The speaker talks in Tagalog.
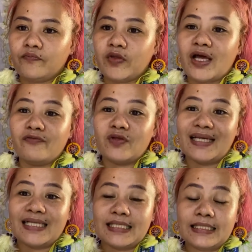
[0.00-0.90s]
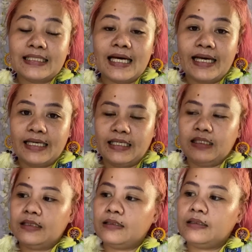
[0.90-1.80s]
You have to let it die.
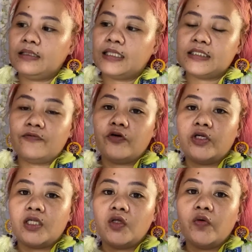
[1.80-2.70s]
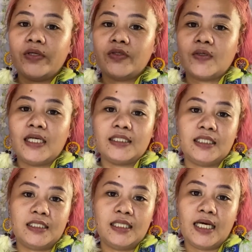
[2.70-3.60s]
Because if you're not going to let
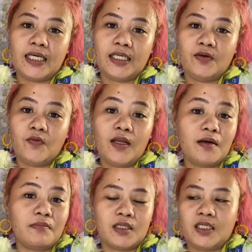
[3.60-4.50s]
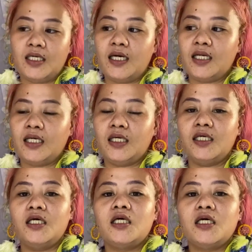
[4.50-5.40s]
it die, walang nangyayari.
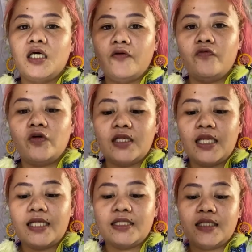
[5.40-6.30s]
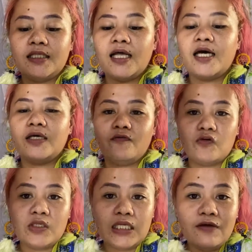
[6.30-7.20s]
If you let it die, if
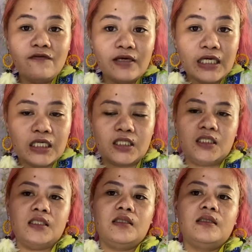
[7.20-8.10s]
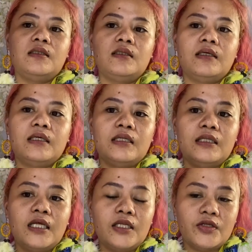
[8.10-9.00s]
you leave it,
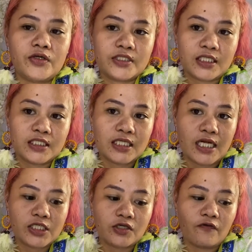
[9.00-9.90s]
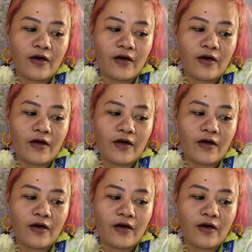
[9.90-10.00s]
then there's a chance of